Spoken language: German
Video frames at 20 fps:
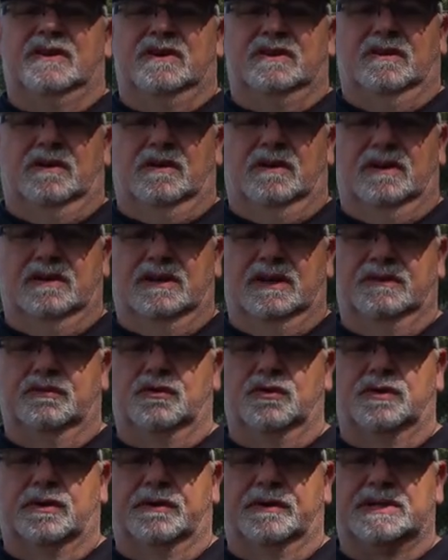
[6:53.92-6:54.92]
Ja, ich
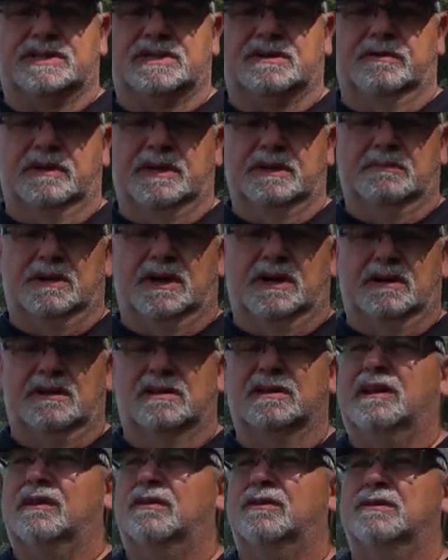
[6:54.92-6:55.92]
will da jetzt gar nicht mehr
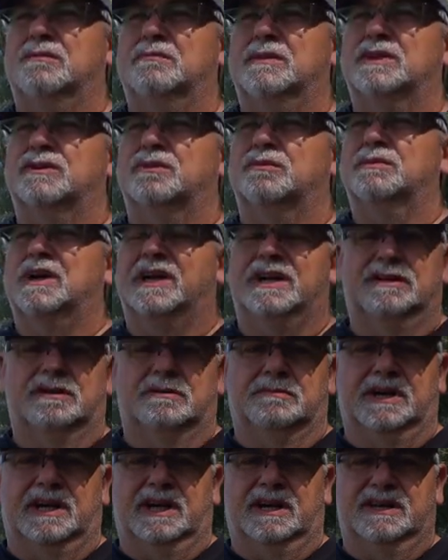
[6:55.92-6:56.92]
lange um rumreden
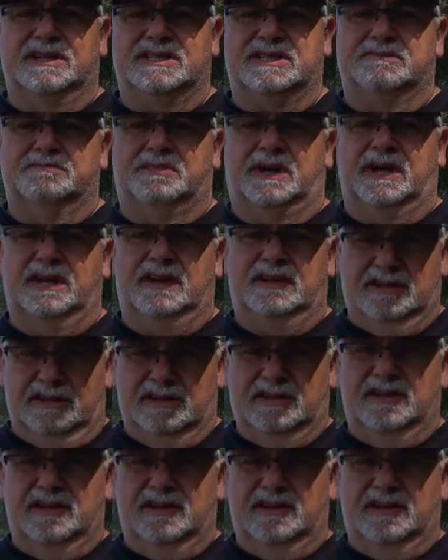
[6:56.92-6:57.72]
um einen heißen Brei.